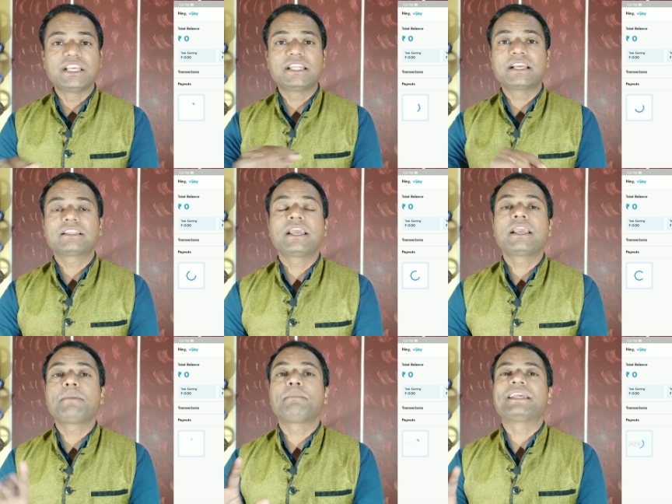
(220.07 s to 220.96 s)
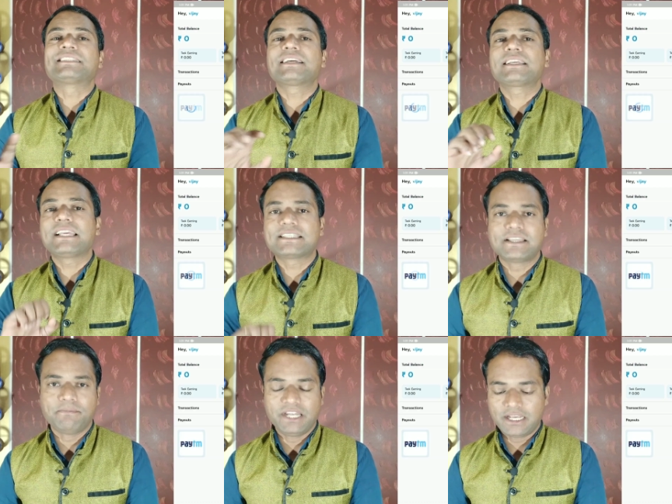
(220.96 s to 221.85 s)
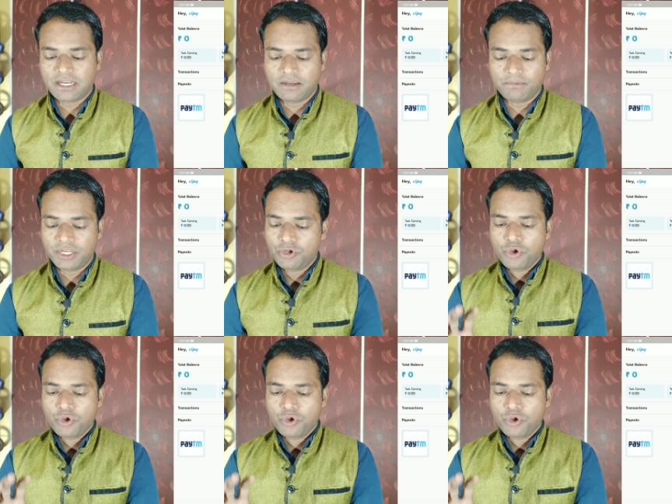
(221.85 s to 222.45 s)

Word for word: ये देखते हैं कि पैसा कैसे मिलेगा हमें